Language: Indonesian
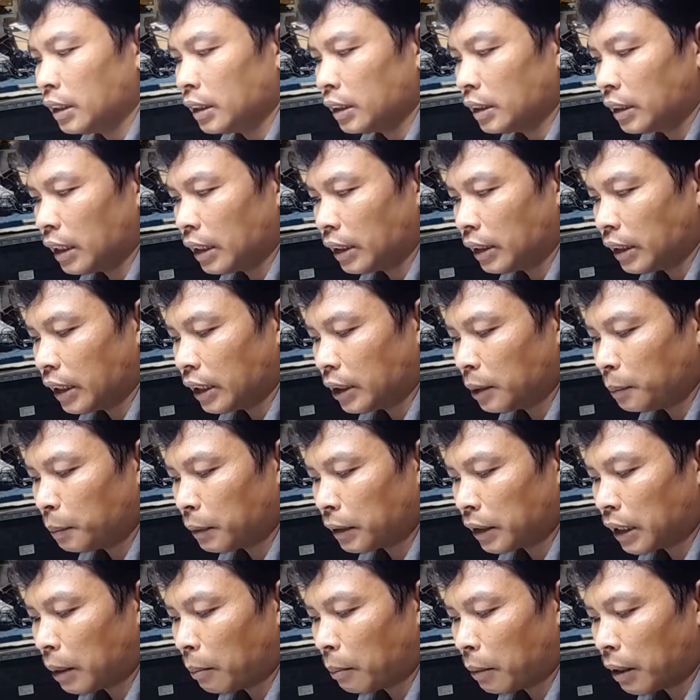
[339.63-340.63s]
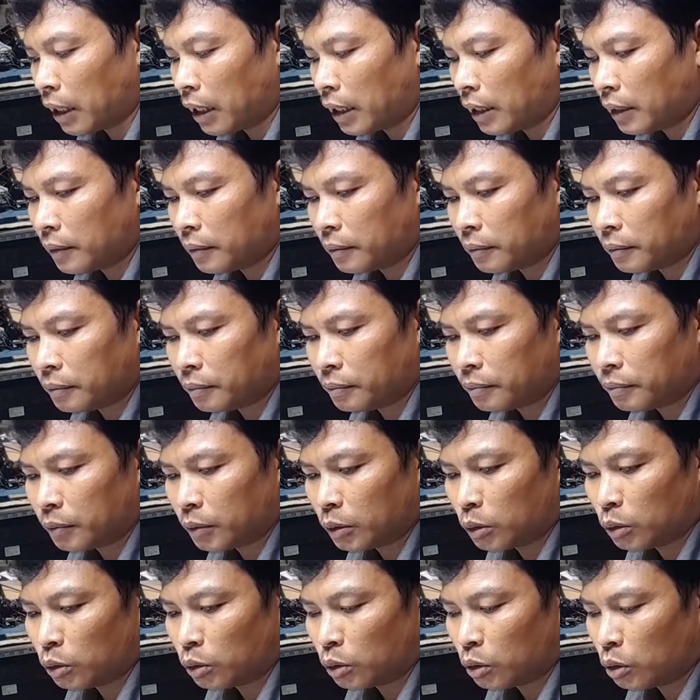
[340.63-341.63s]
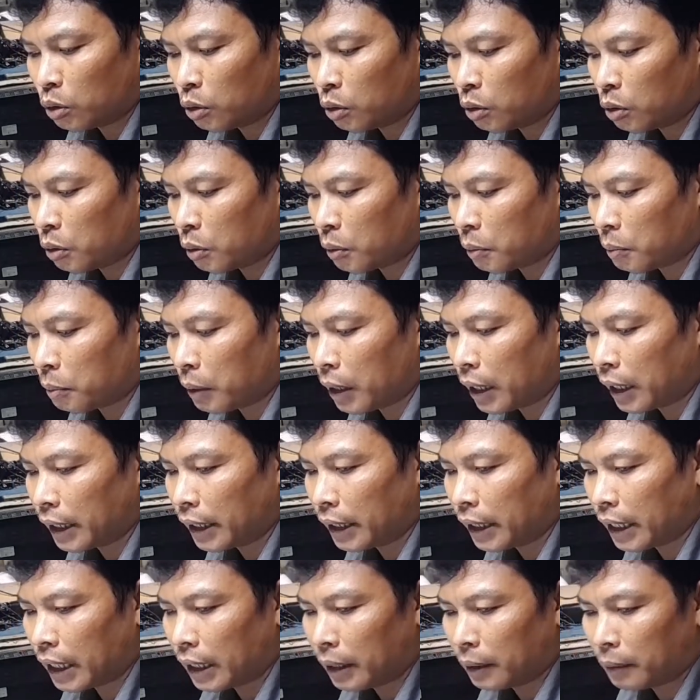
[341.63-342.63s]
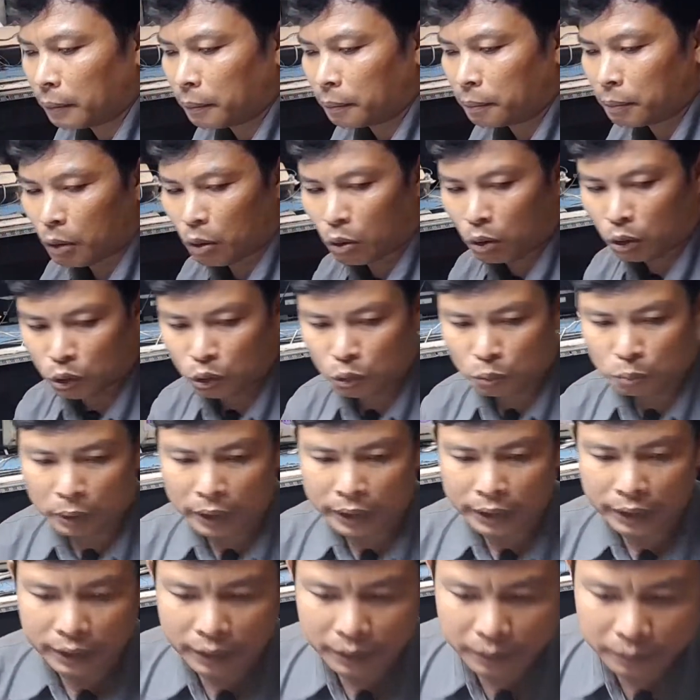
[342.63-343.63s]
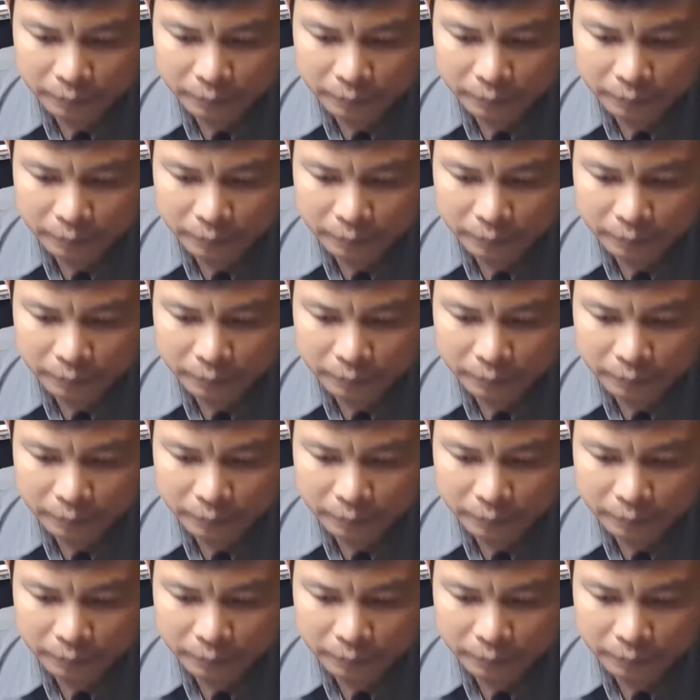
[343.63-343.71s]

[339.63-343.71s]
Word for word: Kita tes pertama untuk bagian power supply-nya.